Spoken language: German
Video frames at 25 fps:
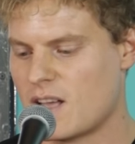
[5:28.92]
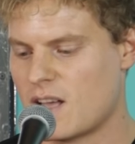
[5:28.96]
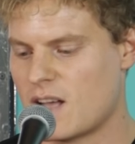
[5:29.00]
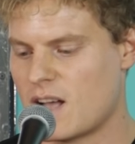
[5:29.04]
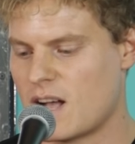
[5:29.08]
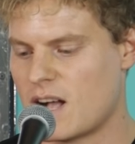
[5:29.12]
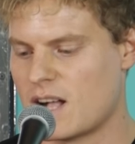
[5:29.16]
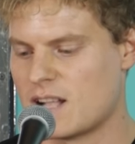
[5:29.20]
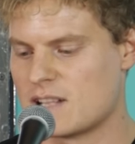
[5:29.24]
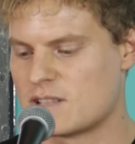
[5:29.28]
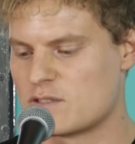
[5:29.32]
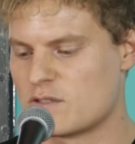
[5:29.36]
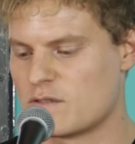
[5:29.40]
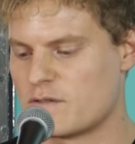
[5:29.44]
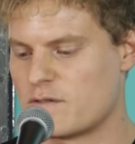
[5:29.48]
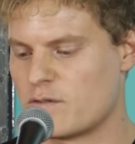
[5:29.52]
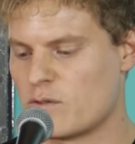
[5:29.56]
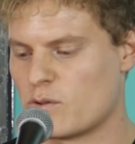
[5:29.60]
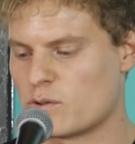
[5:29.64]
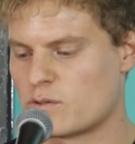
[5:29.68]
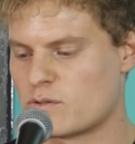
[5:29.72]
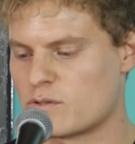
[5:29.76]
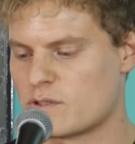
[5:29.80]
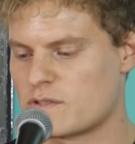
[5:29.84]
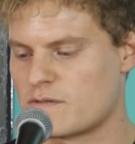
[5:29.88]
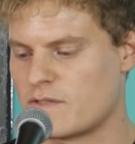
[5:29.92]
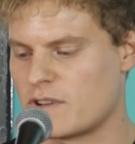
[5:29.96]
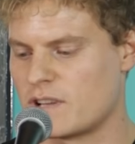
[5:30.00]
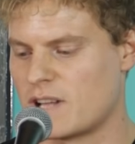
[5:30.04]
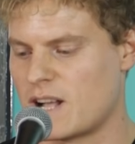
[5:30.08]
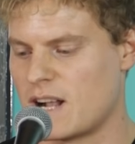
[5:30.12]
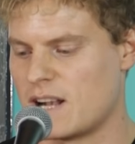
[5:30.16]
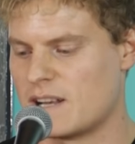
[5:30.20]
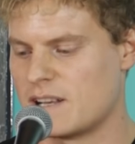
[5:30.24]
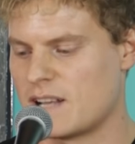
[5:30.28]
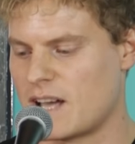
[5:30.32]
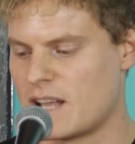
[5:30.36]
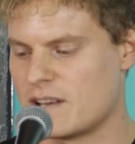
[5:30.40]
Also Fotos von
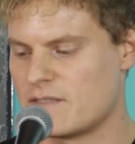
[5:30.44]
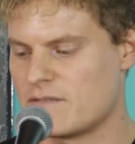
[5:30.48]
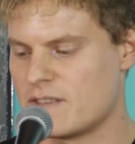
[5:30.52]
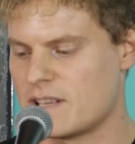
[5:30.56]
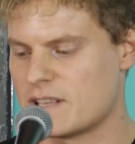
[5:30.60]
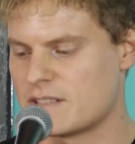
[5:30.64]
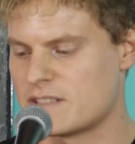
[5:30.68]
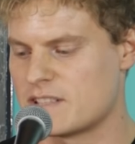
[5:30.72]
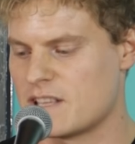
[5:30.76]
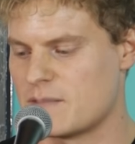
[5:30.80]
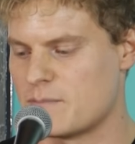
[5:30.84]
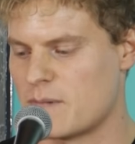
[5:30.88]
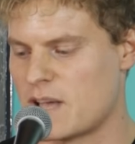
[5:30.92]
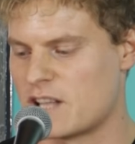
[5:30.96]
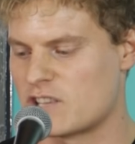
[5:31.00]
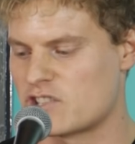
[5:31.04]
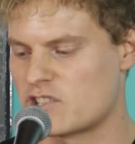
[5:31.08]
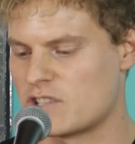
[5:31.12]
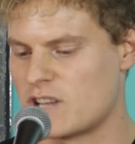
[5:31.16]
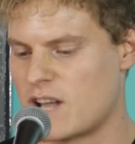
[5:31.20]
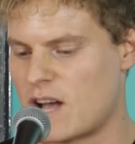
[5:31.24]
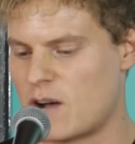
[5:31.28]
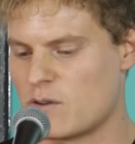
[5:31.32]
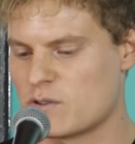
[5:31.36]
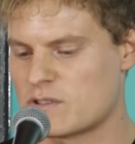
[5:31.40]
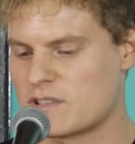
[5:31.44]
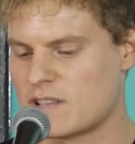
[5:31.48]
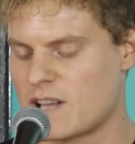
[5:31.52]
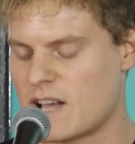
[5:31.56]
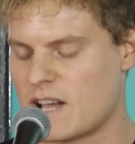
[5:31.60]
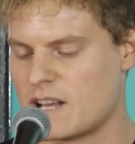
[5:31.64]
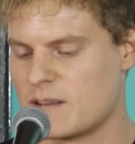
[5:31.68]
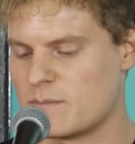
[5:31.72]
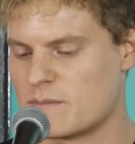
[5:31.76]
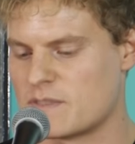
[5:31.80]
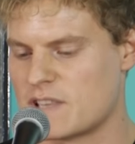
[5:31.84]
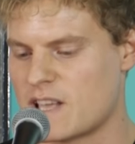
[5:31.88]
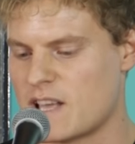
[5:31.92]
allen anwesenden Menschen außer
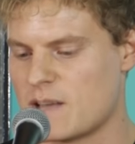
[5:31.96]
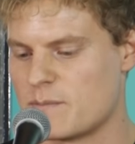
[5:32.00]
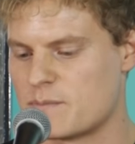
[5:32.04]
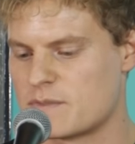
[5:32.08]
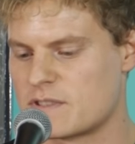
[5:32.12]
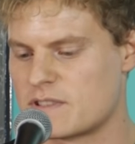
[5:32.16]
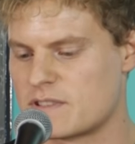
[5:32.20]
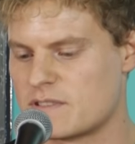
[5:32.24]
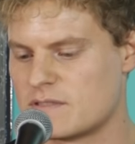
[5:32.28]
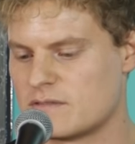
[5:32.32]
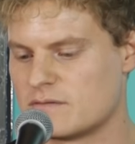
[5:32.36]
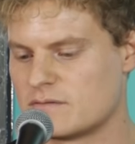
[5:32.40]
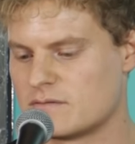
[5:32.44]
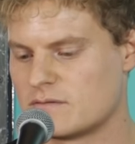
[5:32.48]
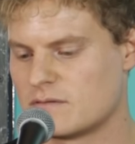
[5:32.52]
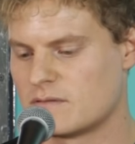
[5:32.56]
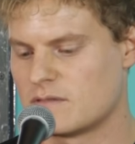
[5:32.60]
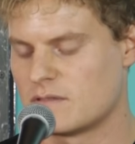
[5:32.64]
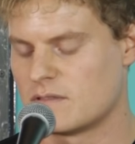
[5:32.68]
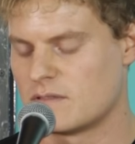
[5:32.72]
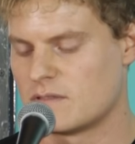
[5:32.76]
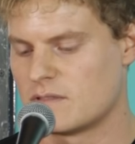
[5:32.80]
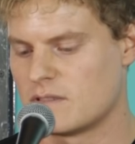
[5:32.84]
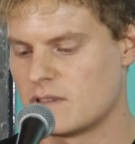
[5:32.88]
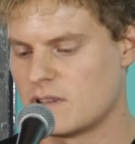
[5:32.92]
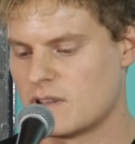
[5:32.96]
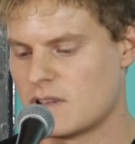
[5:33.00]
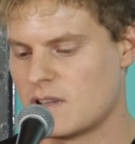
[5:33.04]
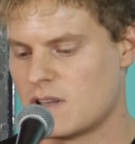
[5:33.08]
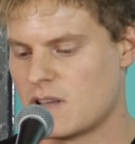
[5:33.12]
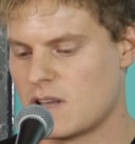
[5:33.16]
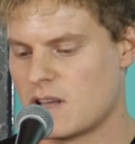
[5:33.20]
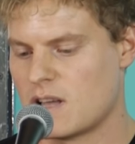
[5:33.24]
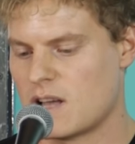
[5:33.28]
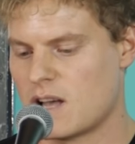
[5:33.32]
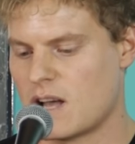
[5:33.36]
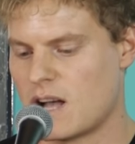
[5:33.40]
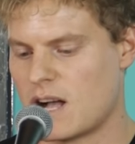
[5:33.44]
einem selbst
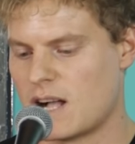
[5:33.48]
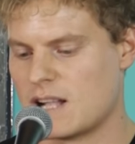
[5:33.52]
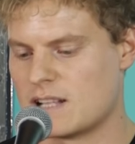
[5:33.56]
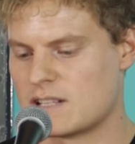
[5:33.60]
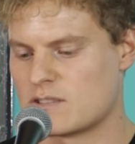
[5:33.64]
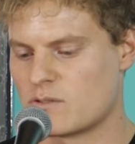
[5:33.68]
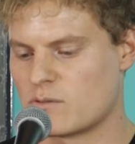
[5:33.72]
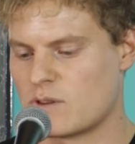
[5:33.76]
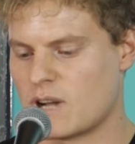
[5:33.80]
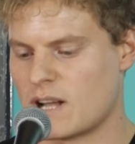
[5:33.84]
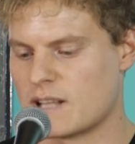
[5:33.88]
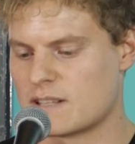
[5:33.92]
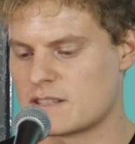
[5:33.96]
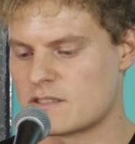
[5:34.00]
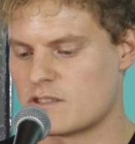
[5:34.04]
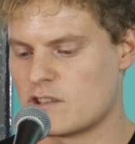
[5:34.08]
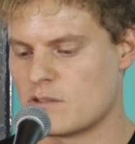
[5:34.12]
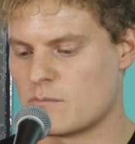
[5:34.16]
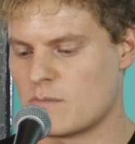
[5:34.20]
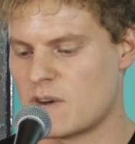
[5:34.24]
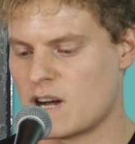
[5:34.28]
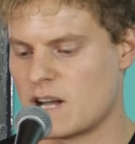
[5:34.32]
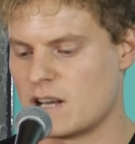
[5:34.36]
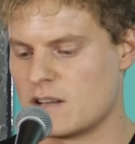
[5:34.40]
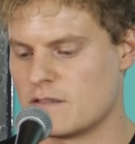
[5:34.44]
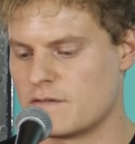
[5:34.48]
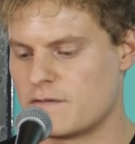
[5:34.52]
also ganz normale